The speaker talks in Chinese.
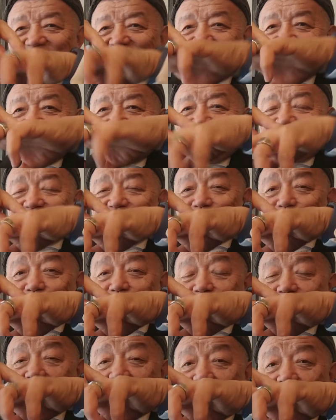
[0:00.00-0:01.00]
在第一颈
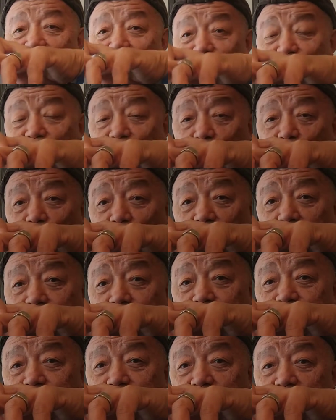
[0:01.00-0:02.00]
椎上，这叫枕怀，
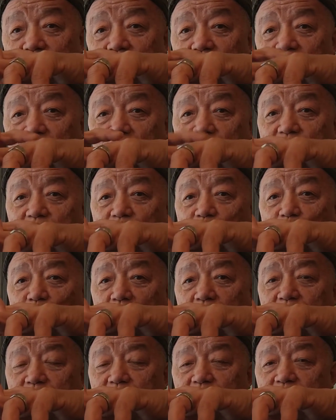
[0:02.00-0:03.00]
那枕
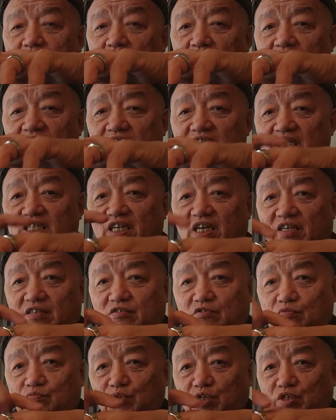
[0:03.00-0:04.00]
怀呢？它影响
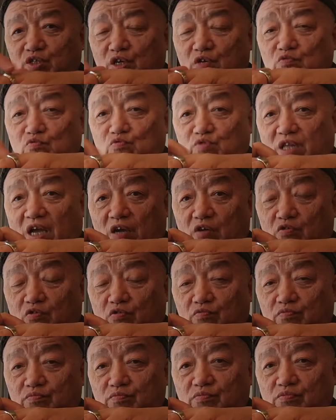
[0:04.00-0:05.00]
我们的枕骨大
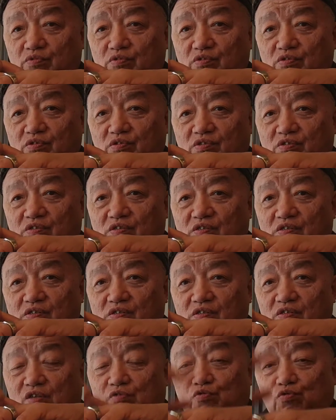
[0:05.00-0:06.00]
孔
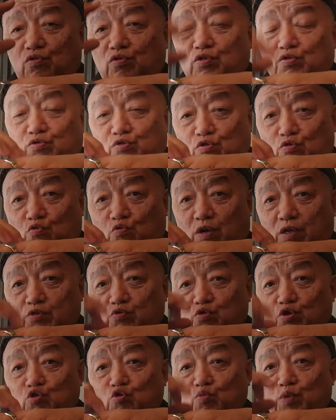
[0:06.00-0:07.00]
的所有的循环，
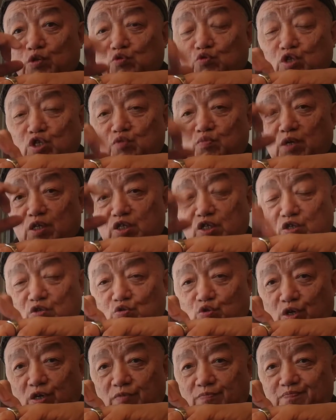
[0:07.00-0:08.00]
椎动脉、椎静脉、脊
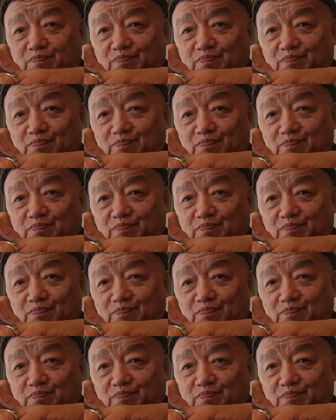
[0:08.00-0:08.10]
髓，